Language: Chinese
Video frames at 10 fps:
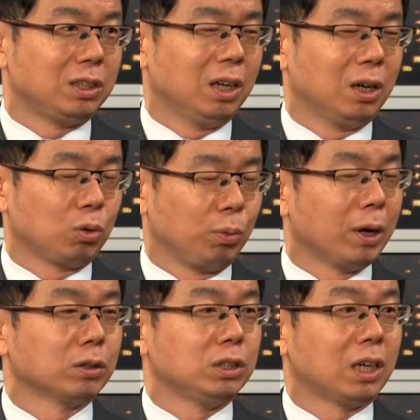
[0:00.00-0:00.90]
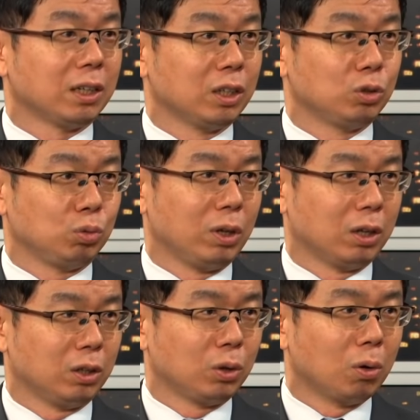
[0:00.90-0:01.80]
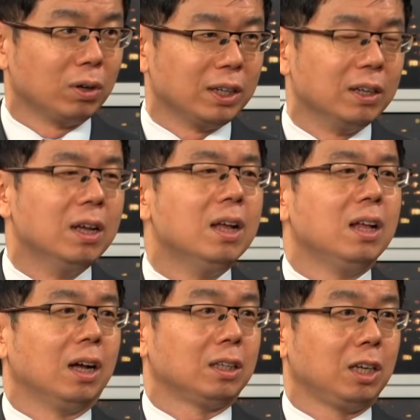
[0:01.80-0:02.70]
呃股票市场一个主要的动力啊。